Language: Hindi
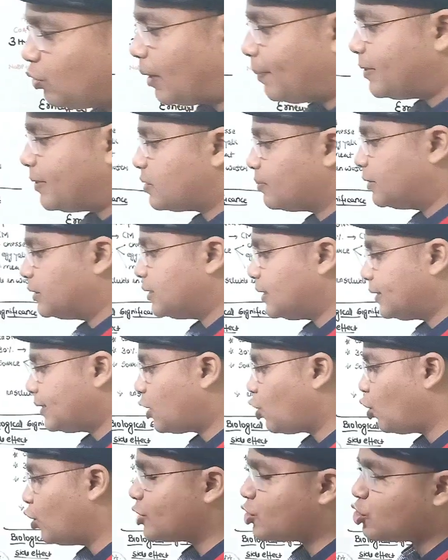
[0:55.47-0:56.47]
तो आप ये समझिए कि
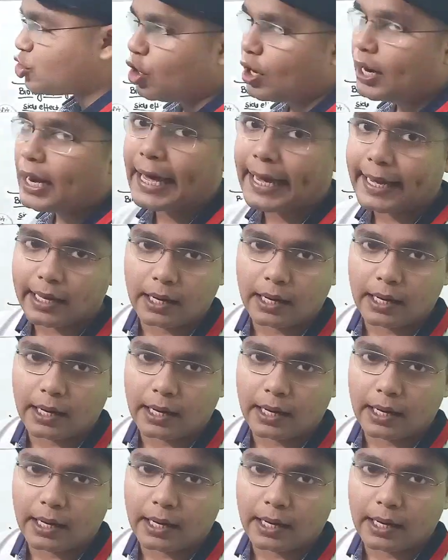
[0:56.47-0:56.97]
कोलेस्ट्रॉल है